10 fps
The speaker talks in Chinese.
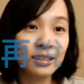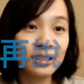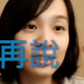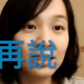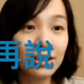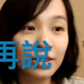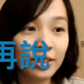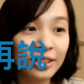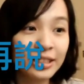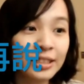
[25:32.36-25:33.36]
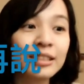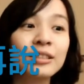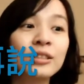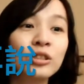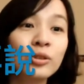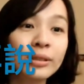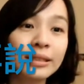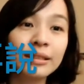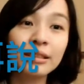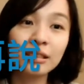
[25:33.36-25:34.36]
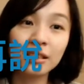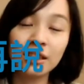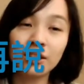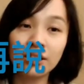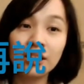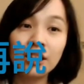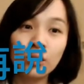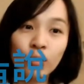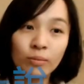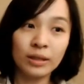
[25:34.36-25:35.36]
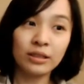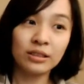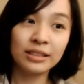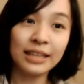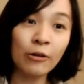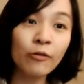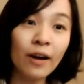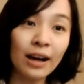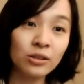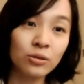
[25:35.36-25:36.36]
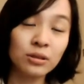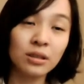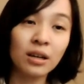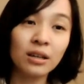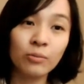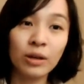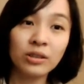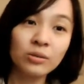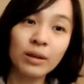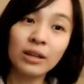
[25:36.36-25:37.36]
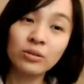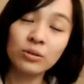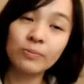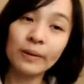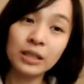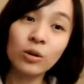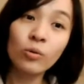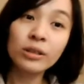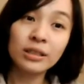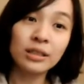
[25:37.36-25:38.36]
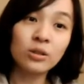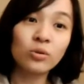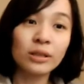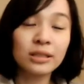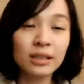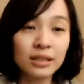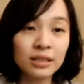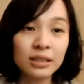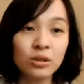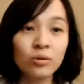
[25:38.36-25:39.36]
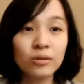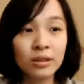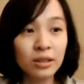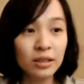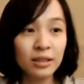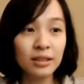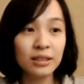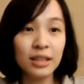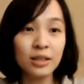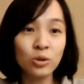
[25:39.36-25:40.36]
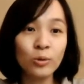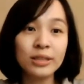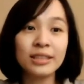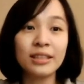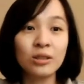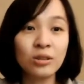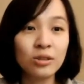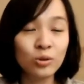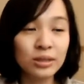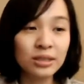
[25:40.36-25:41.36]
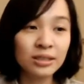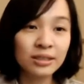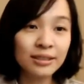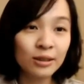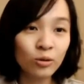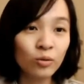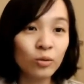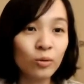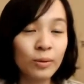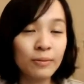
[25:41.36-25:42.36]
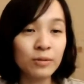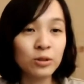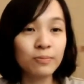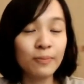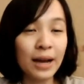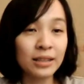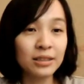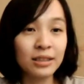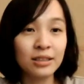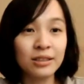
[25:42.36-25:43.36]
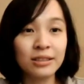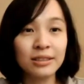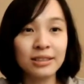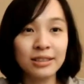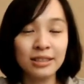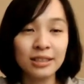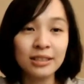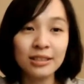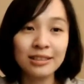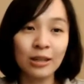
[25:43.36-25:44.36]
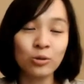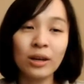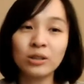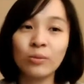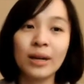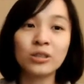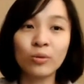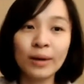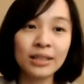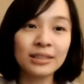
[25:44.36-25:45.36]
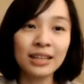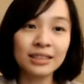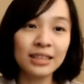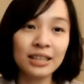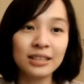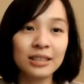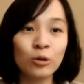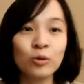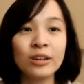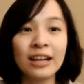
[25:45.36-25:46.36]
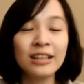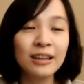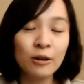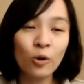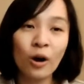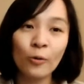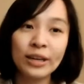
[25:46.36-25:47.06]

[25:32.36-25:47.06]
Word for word: 时刻呢，其实就已经是一个我们的想法，就是啊，我们要怎么样把这个问题转成一个行动的一个瞬间，就是我们。把这个只只是想说啊怎么办怎么办这样子的一个焦虑感化